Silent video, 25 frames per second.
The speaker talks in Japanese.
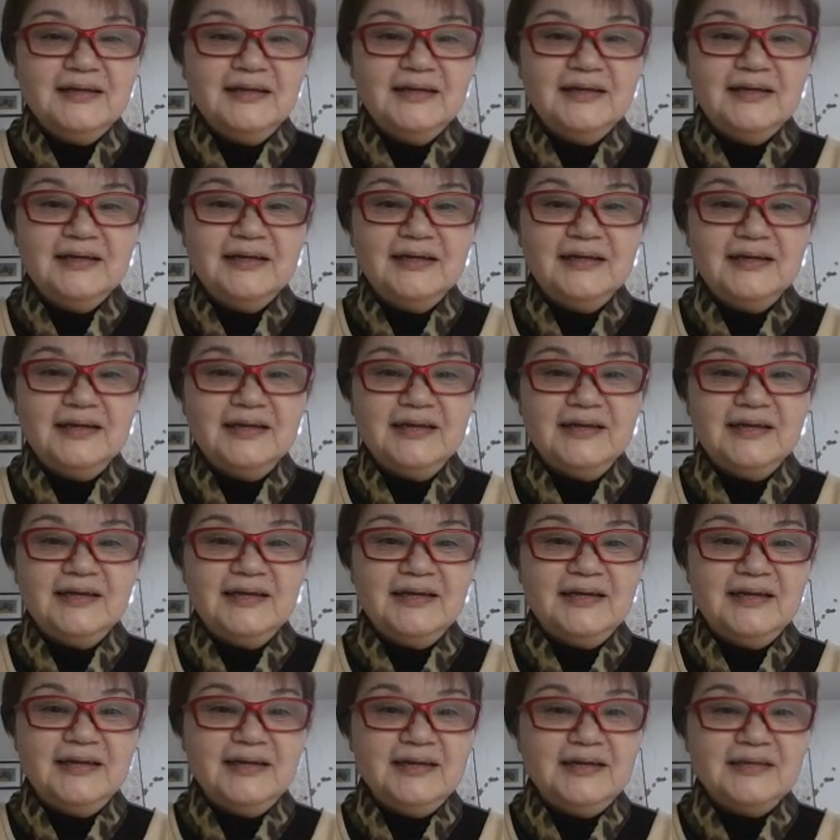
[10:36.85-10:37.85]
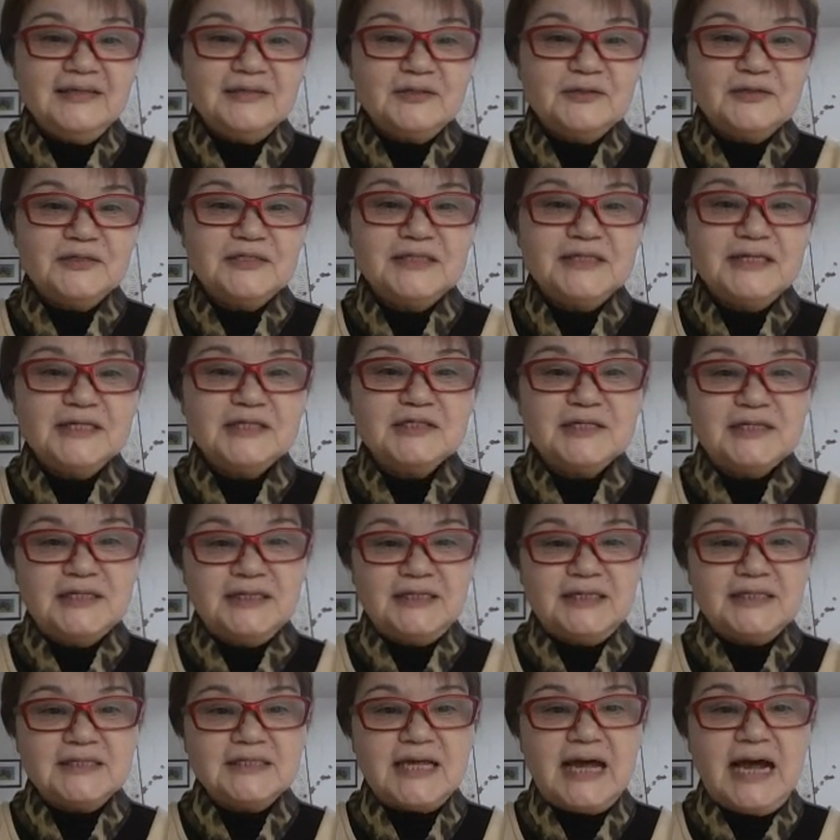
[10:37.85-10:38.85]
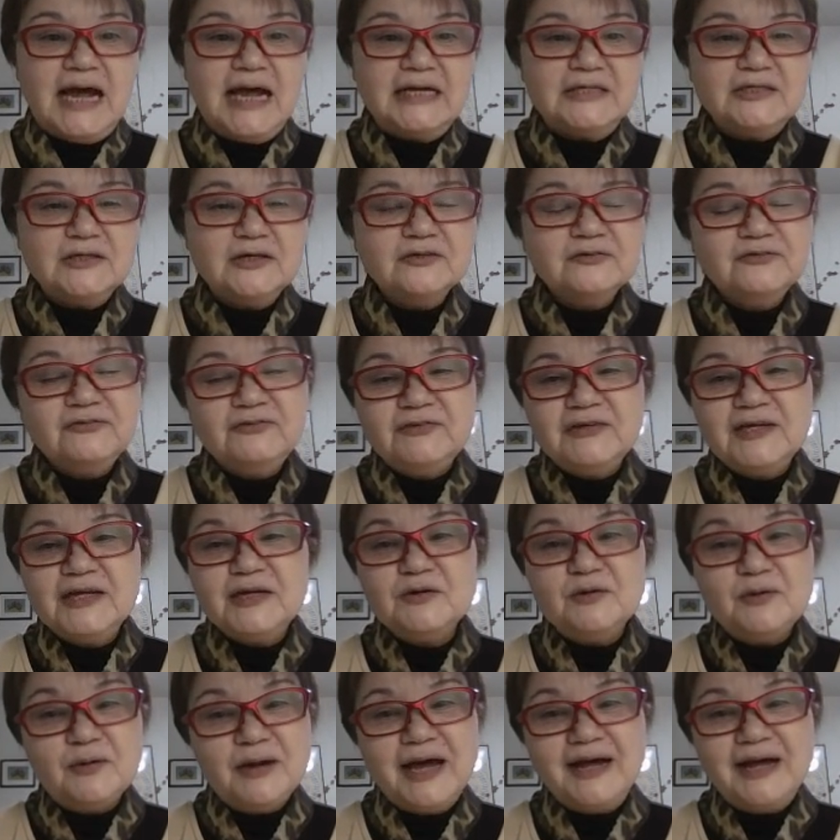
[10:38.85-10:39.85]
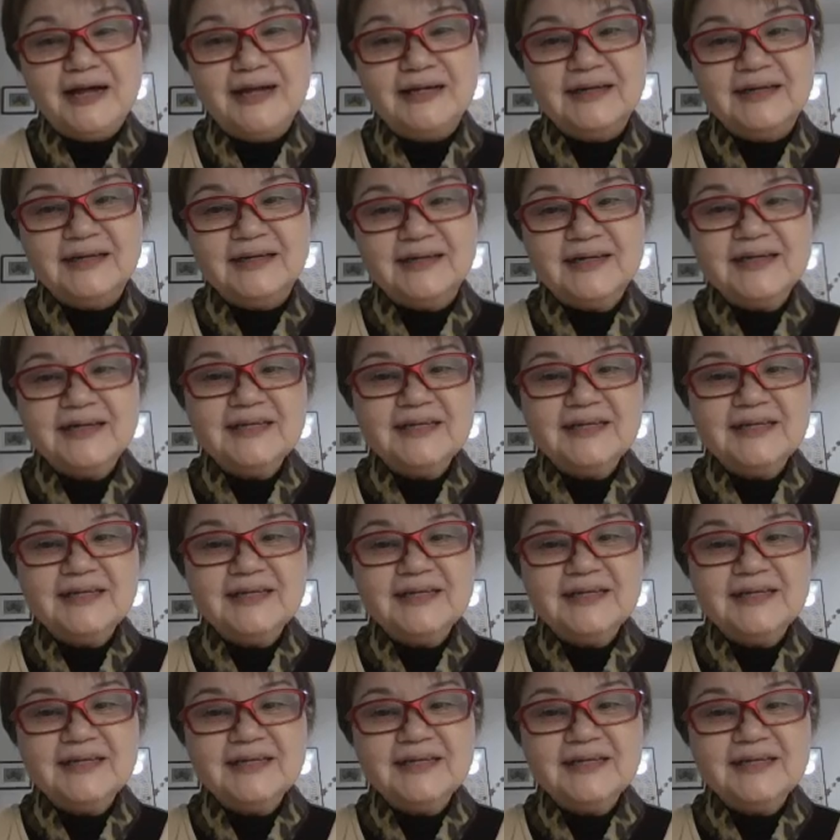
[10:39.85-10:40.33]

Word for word: えー、そして次です。I don't feel well.